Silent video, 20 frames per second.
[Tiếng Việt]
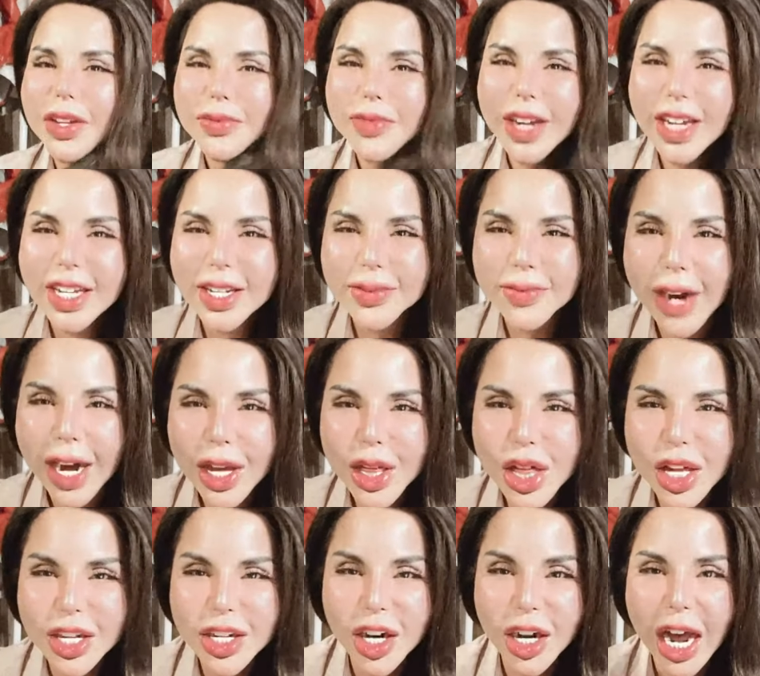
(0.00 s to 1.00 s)
bi bả
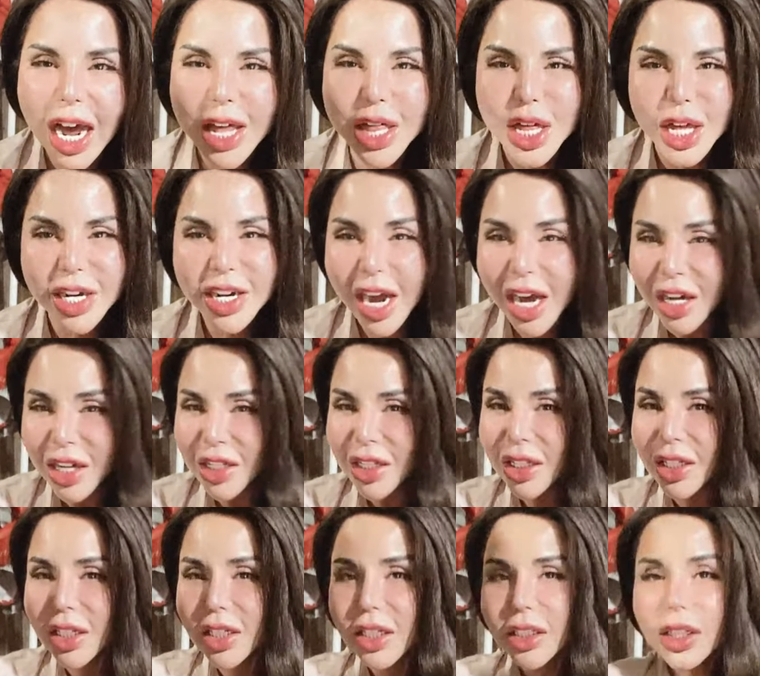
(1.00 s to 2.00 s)
xỉn rồi ai xỉn đó
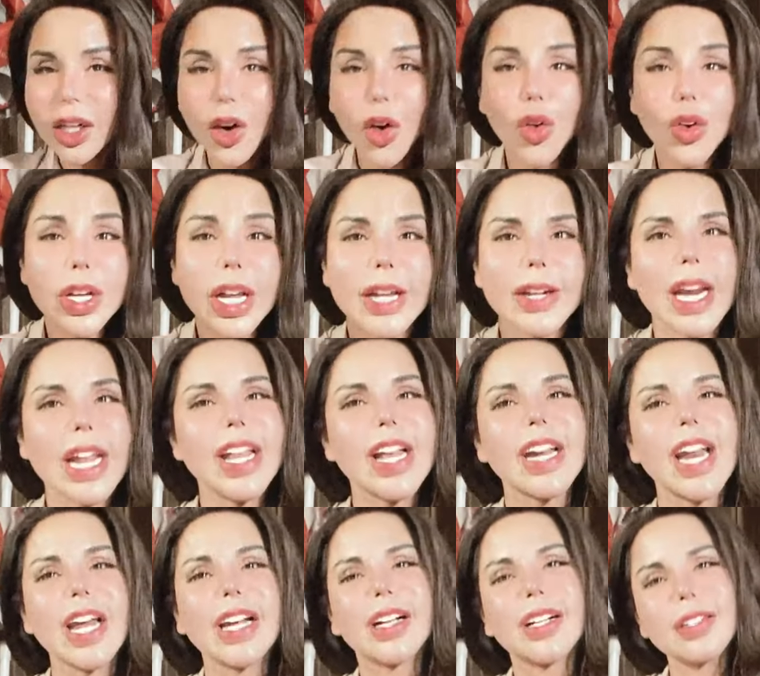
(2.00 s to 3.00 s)
có uống gì nãy giờ
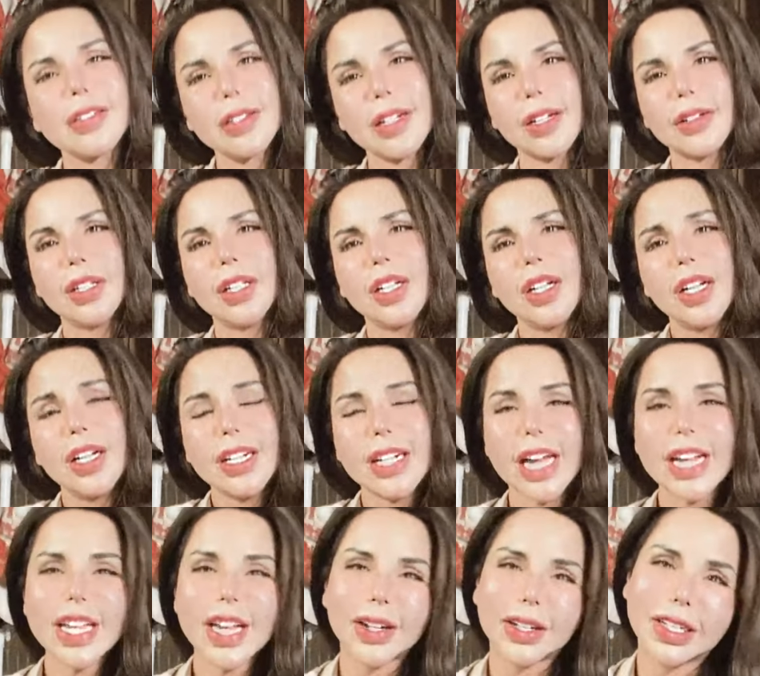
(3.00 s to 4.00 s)
nè
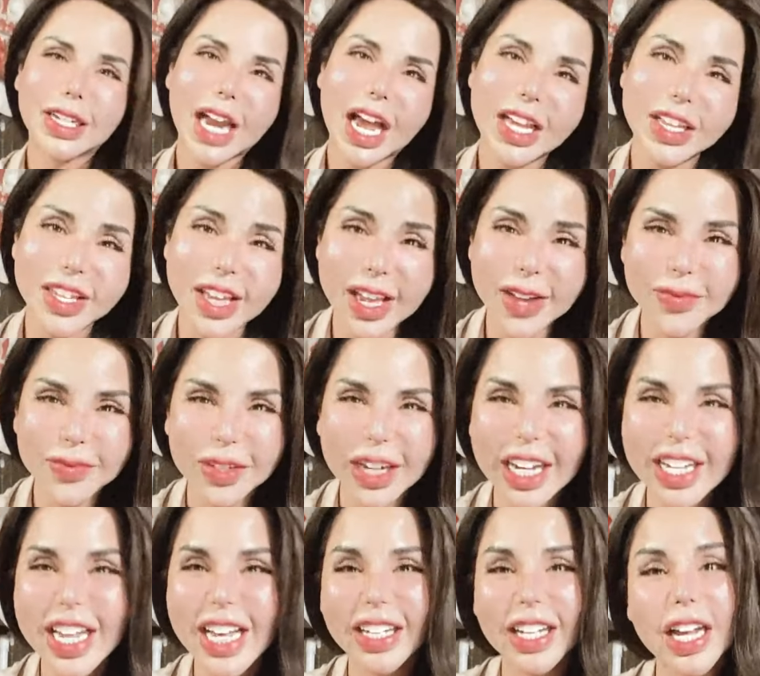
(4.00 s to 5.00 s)
nãy giờ live chim cả
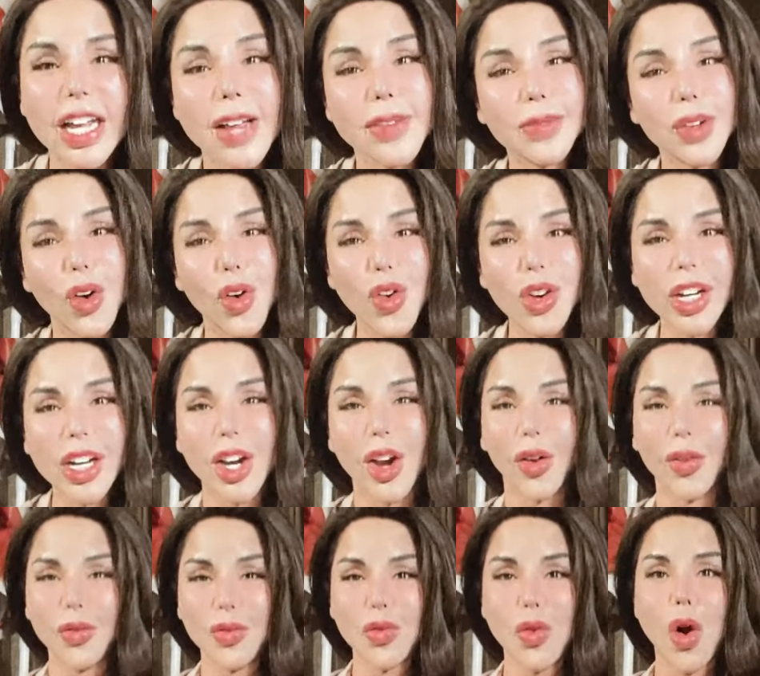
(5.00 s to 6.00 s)
nhà thấy em có uống cái
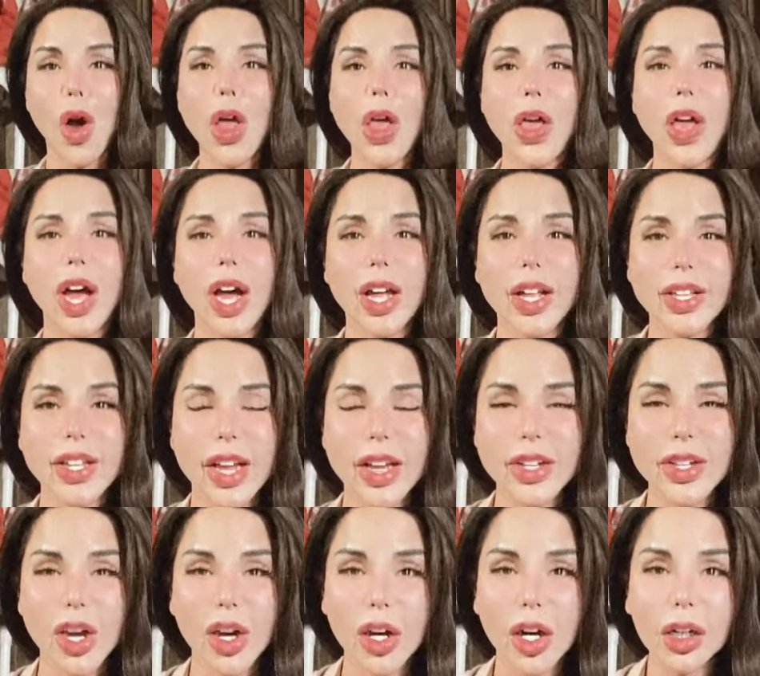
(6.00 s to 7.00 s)
lục què gì
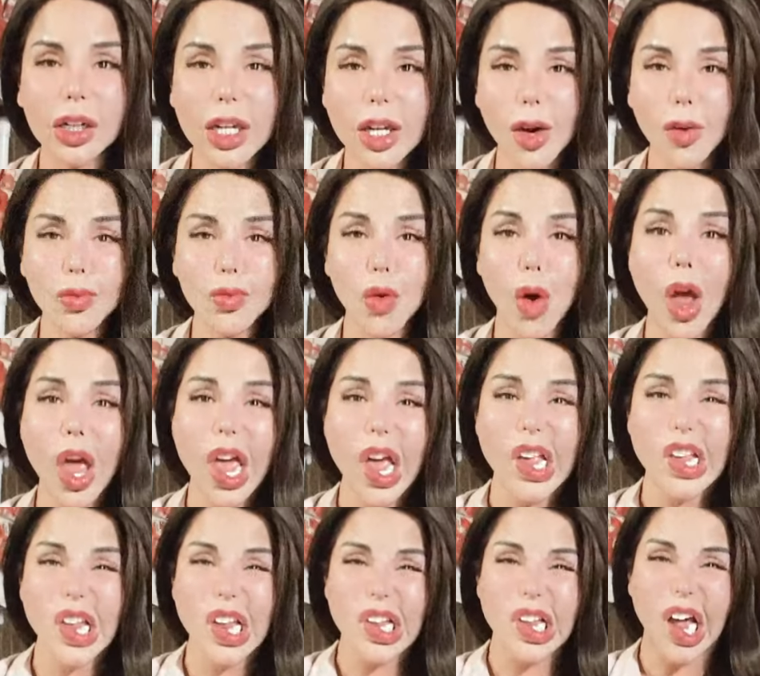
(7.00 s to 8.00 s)
trời ơi cái lục què
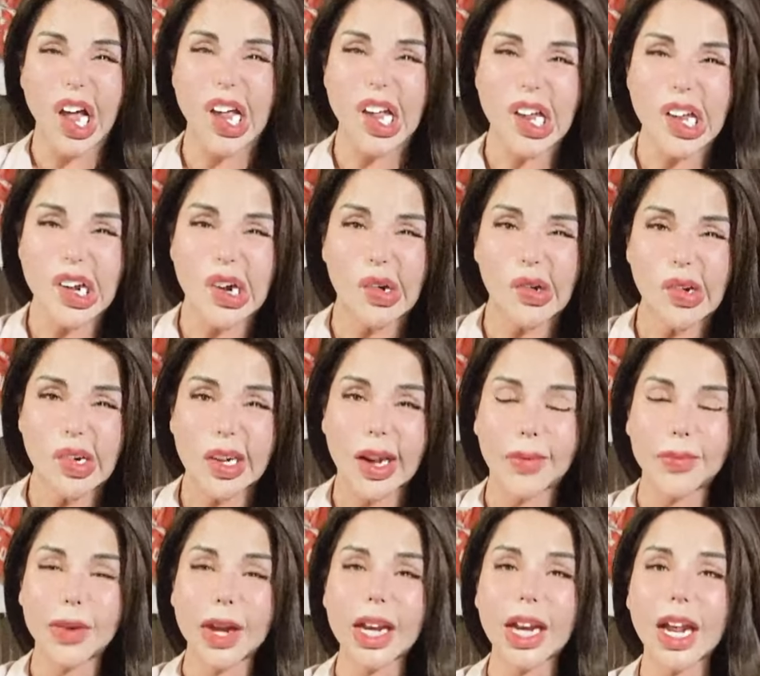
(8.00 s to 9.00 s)
gì vậy rồi
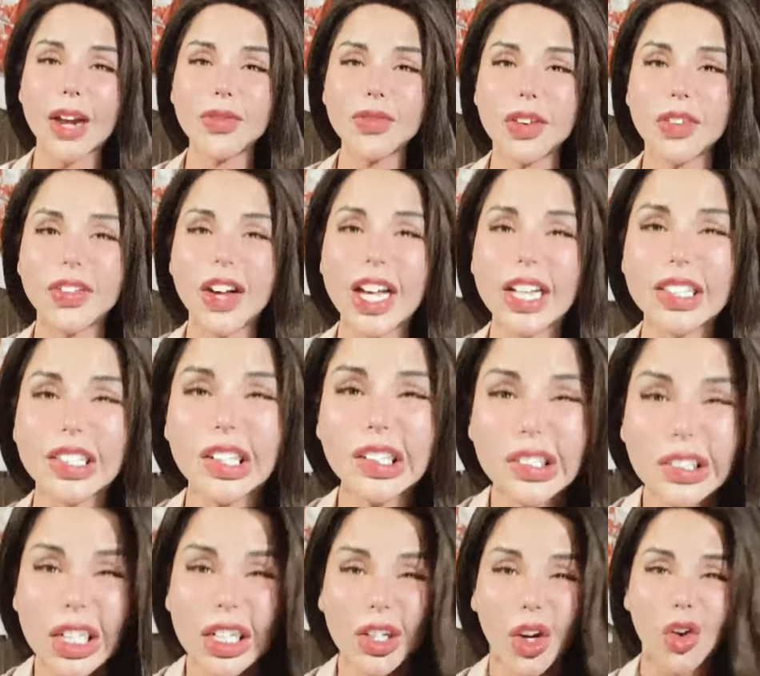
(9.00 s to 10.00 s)
bà ấm cái phan chết
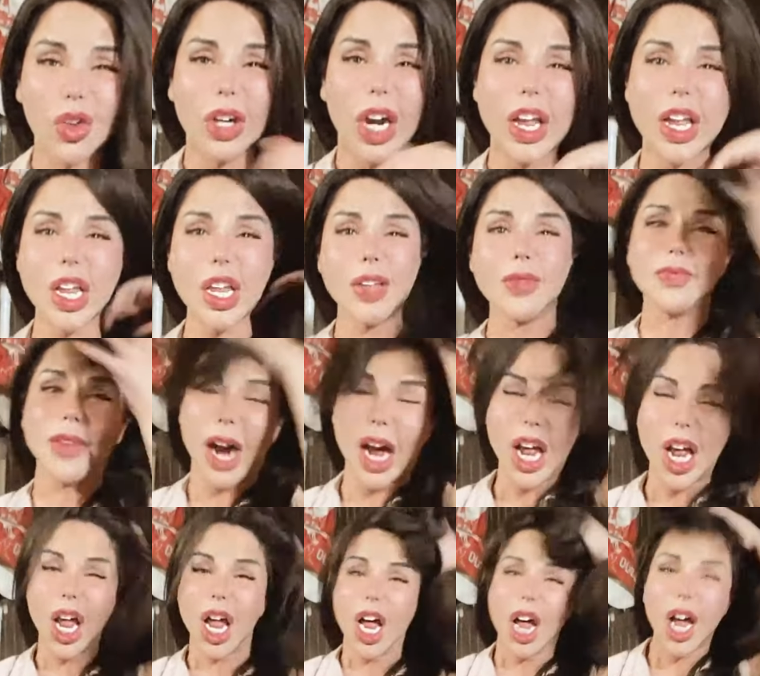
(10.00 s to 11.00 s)
cái con đĩ
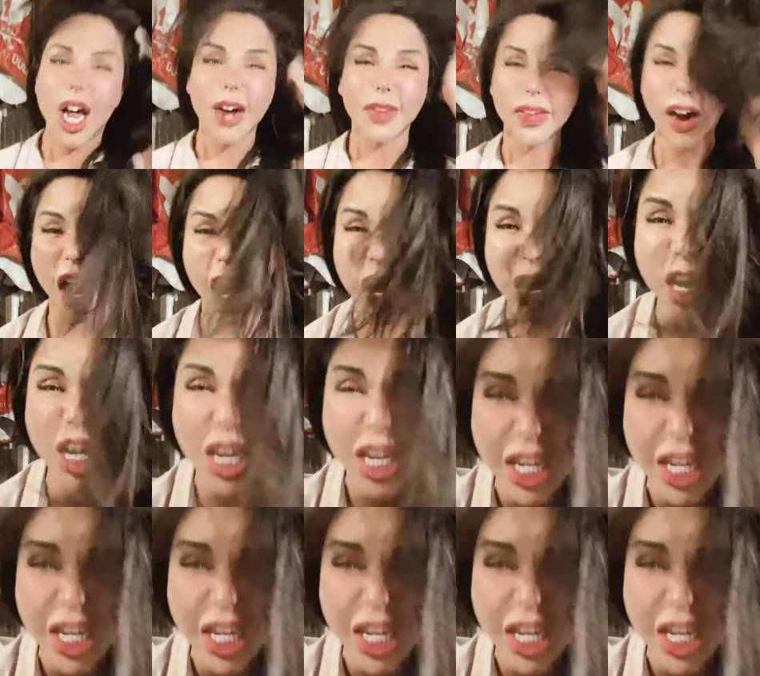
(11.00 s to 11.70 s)
mẹ mày